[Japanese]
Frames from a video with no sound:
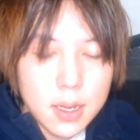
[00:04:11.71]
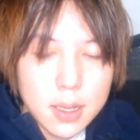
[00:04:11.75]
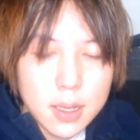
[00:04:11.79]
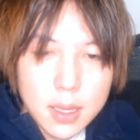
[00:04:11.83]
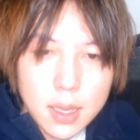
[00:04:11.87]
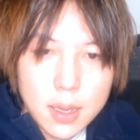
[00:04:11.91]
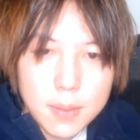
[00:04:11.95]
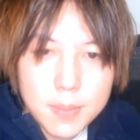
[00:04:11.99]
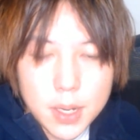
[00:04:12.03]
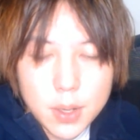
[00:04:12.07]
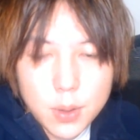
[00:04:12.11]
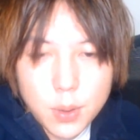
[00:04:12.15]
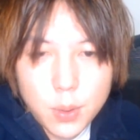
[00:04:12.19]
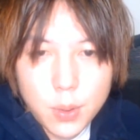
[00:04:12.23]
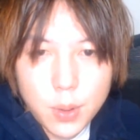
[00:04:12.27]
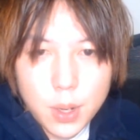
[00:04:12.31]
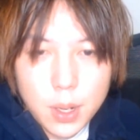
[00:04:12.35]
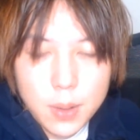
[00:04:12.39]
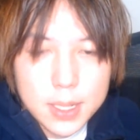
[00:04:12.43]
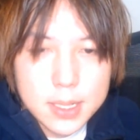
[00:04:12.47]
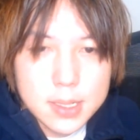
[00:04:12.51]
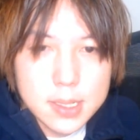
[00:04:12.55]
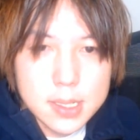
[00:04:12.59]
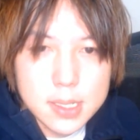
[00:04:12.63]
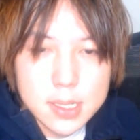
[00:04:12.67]
で、まあ、これ
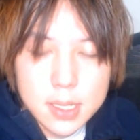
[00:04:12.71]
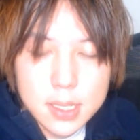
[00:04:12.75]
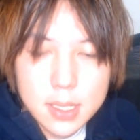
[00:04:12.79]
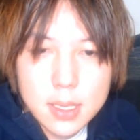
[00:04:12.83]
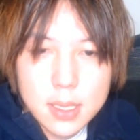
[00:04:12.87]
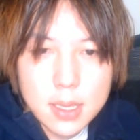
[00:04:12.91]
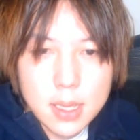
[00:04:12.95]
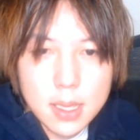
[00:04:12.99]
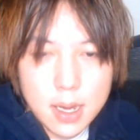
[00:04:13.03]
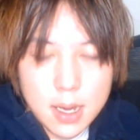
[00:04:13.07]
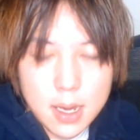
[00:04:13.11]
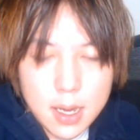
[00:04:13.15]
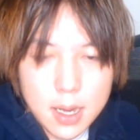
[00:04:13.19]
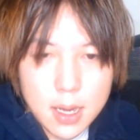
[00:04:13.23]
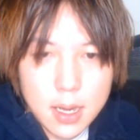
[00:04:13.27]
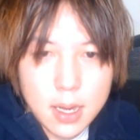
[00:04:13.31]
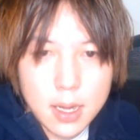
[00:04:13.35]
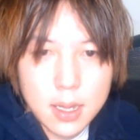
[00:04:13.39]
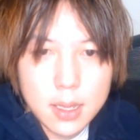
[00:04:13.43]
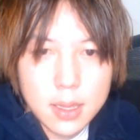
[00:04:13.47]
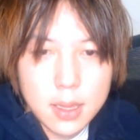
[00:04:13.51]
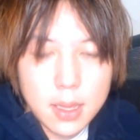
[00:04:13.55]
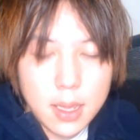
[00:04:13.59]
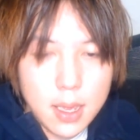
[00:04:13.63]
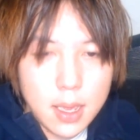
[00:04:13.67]
は
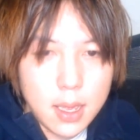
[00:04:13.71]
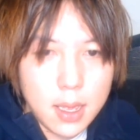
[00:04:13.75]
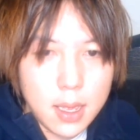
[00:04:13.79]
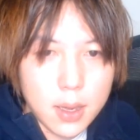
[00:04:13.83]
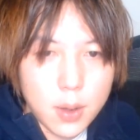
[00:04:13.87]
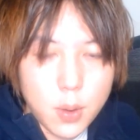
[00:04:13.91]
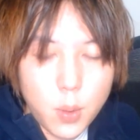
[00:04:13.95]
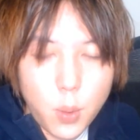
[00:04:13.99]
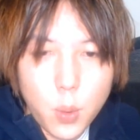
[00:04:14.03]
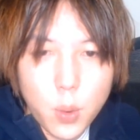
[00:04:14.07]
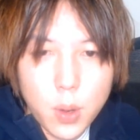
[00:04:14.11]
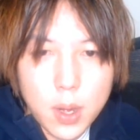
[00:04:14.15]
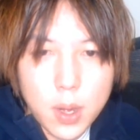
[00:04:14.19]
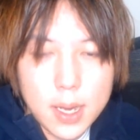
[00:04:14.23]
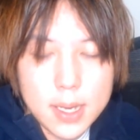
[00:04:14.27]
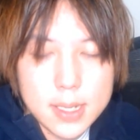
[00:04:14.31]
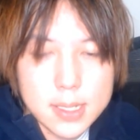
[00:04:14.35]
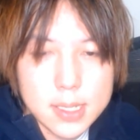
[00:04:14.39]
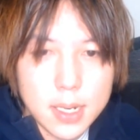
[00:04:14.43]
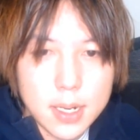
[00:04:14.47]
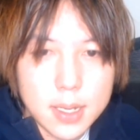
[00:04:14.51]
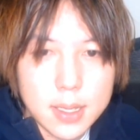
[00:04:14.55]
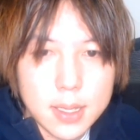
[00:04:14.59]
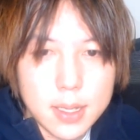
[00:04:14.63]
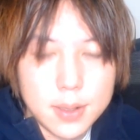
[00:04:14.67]
ツイッターで公開
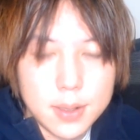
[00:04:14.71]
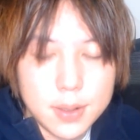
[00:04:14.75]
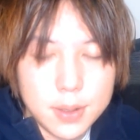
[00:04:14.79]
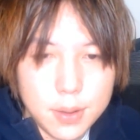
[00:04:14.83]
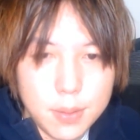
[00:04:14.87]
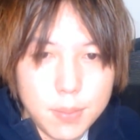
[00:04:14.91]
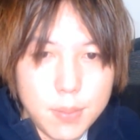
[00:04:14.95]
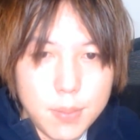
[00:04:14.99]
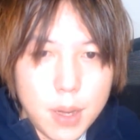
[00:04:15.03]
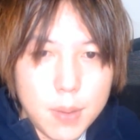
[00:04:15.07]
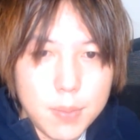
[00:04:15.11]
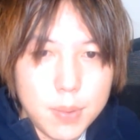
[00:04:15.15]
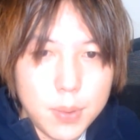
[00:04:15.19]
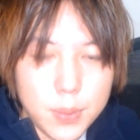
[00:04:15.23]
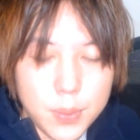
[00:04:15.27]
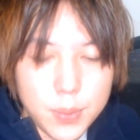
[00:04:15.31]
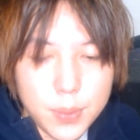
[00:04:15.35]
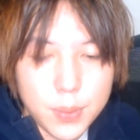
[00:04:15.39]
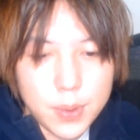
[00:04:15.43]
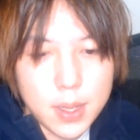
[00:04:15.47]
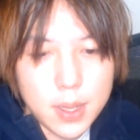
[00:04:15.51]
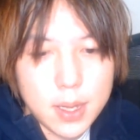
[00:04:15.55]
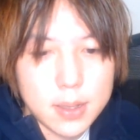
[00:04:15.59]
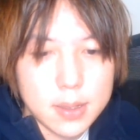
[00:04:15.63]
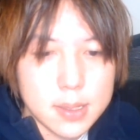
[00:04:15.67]
されてる、まあ、部
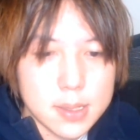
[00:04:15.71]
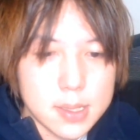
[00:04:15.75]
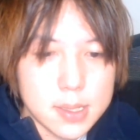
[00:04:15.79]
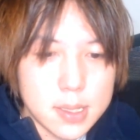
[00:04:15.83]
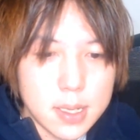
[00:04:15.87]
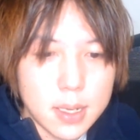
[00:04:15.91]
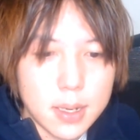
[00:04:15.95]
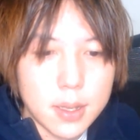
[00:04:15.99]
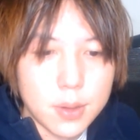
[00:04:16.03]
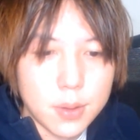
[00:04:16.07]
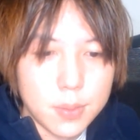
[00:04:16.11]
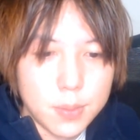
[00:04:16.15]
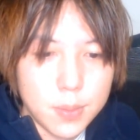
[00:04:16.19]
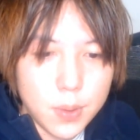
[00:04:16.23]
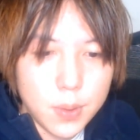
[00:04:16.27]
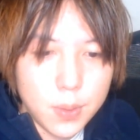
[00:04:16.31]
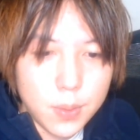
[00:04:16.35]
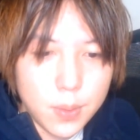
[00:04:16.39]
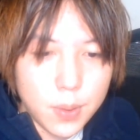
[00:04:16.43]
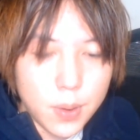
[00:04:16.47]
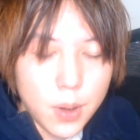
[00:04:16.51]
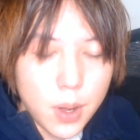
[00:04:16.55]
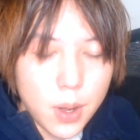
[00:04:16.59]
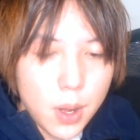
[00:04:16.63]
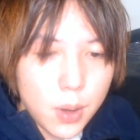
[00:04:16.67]
分なんですけれど
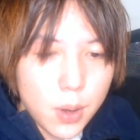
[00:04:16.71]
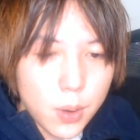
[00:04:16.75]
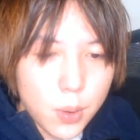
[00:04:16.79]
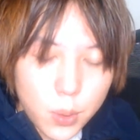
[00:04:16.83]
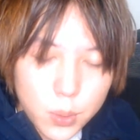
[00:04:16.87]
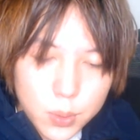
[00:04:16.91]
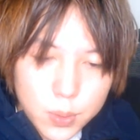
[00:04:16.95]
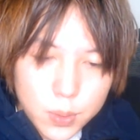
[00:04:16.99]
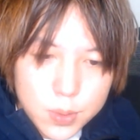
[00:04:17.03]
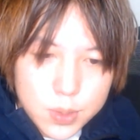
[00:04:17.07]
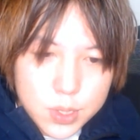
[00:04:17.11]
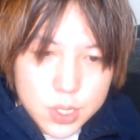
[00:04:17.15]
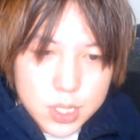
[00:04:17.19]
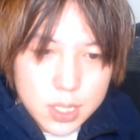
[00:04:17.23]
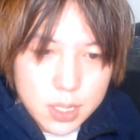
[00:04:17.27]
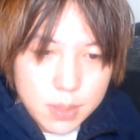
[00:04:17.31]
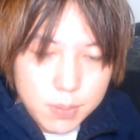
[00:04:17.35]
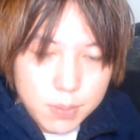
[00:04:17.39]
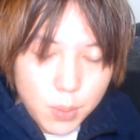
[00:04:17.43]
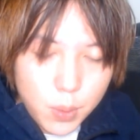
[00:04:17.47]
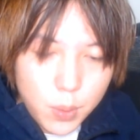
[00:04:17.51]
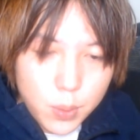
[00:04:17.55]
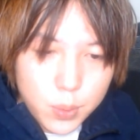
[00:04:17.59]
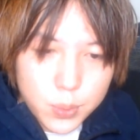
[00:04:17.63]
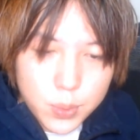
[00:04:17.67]
も、この下
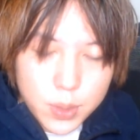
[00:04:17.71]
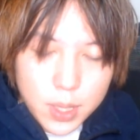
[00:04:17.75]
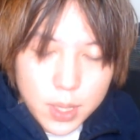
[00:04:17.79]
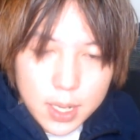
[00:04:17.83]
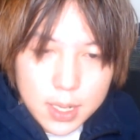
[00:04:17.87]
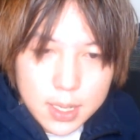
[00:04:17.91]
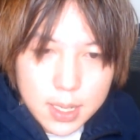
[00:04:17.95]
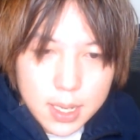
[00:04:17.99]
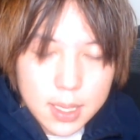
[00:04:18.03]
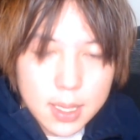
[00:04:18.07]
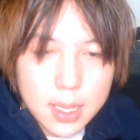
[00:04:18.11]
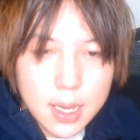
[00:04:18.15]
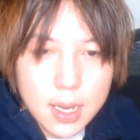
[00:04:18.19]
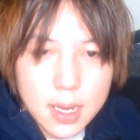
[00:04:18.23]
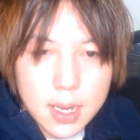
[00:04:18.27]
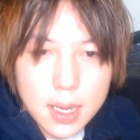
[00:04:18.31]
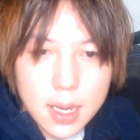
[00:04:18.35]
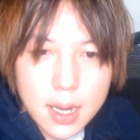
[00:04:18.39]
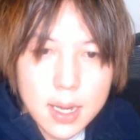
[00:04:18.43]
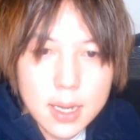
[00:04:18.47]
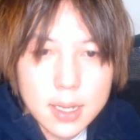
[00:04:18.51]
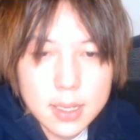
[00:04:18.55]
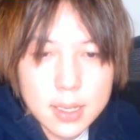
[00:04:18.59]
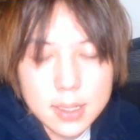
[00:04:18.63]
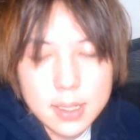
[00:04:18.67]
2桁
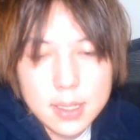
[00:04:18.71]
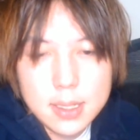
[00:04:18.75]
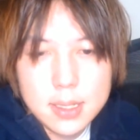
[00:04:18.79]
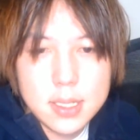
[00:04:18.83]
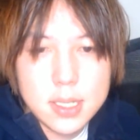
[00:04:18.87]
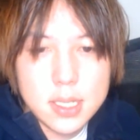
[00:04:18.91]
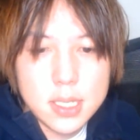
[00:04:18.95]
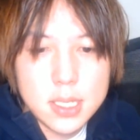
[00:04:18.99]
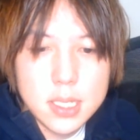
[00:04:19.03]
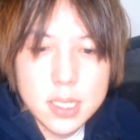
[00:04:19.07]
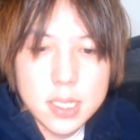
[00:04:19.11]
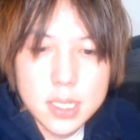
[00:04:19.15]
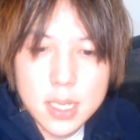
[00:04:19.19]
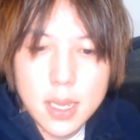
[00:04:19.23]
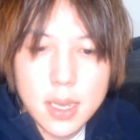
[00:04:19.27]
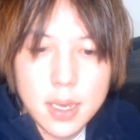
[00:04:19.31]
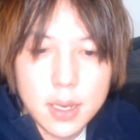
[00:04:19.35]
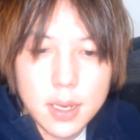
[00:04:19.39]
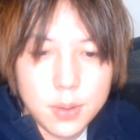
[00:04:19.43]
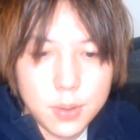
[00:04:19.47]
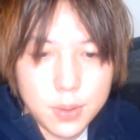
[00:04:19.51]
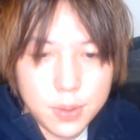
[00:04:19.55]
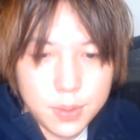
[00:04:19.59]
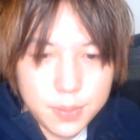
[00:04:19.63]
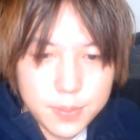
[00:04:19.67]
が一致して
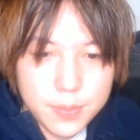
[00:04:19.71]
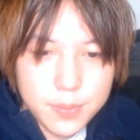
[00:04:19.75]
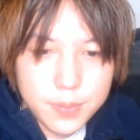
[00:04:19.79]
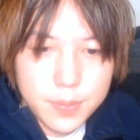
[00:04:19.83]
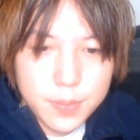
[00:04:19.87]
いる。